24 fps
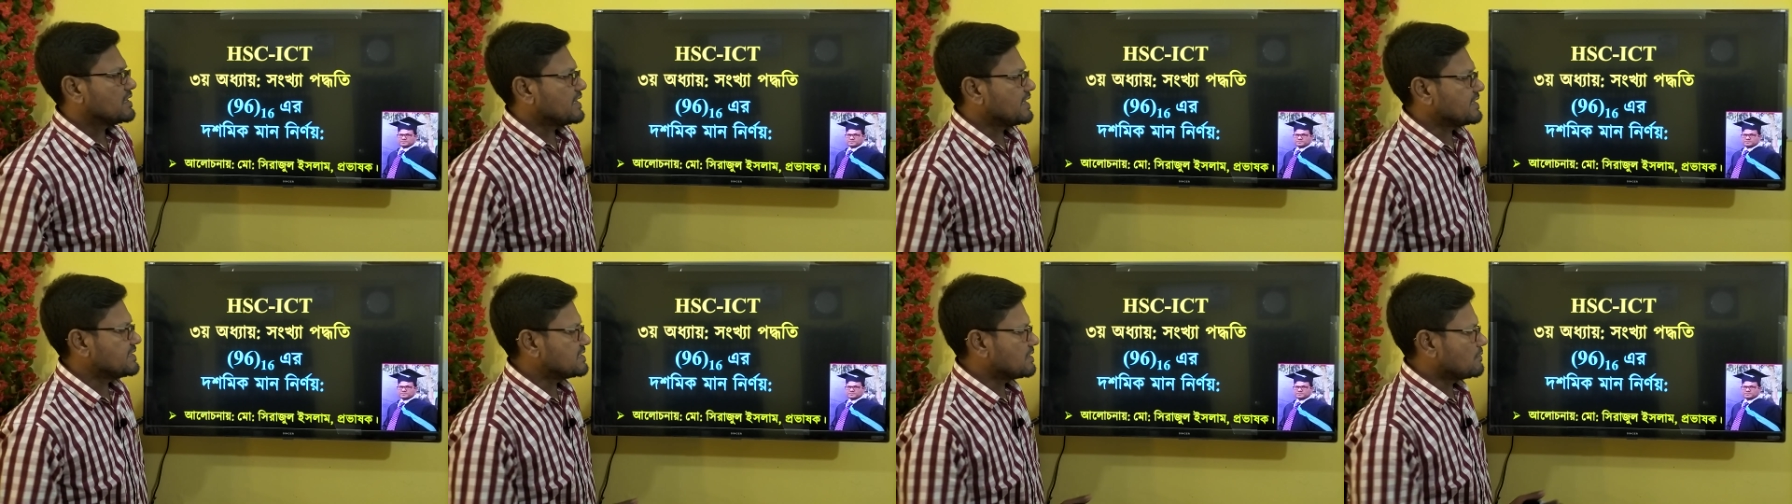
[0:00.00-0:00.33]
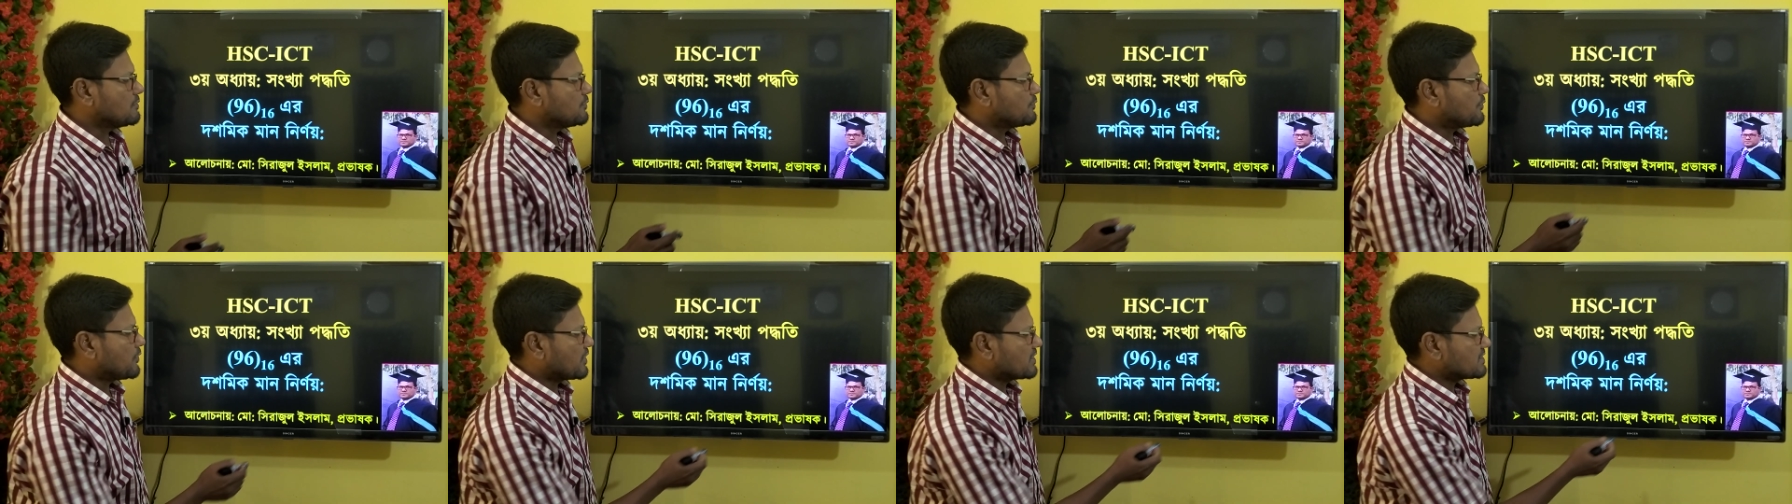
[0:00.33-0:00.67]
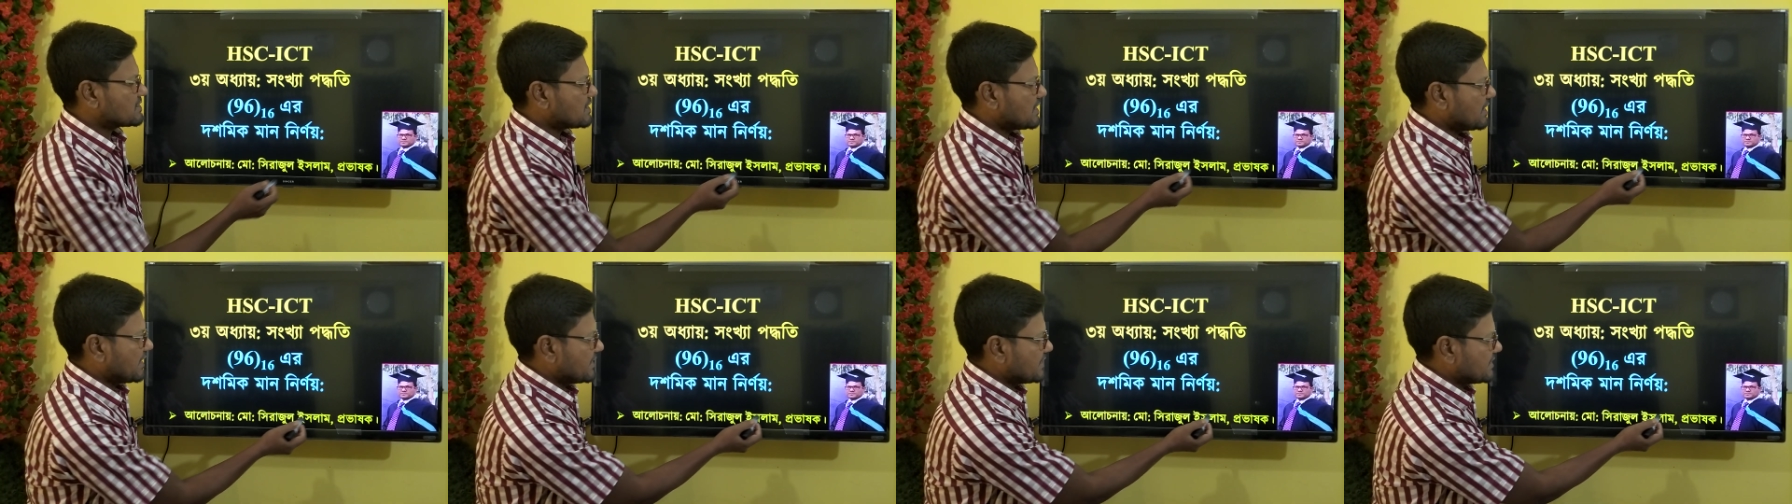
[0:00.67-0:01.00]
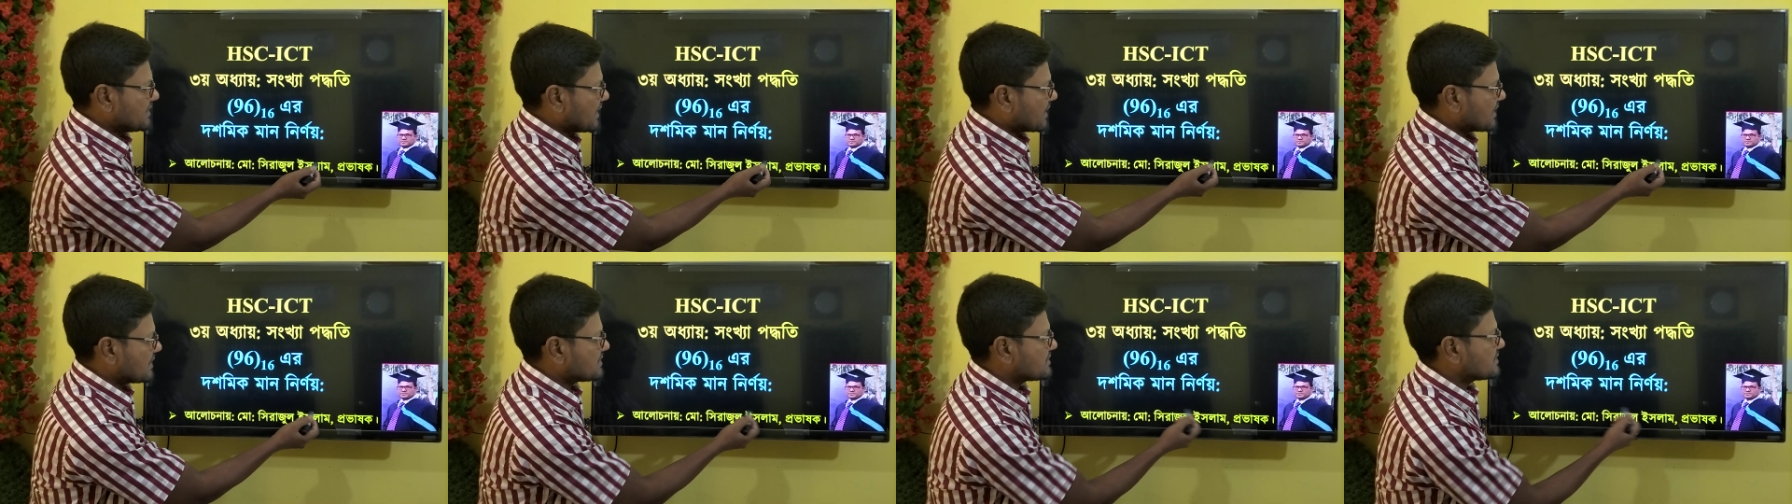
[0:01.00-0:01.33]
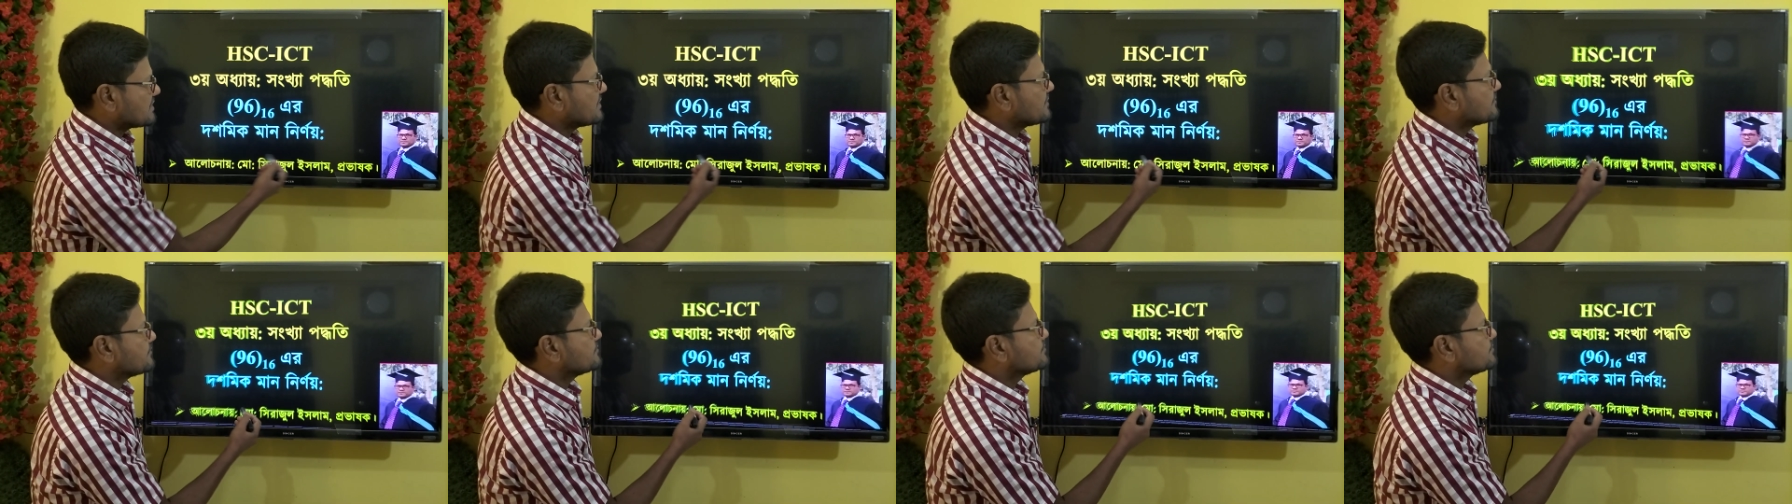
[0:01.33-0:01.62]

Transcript: এই যে আমি পরের স্লাইডে দেখাচ্ছি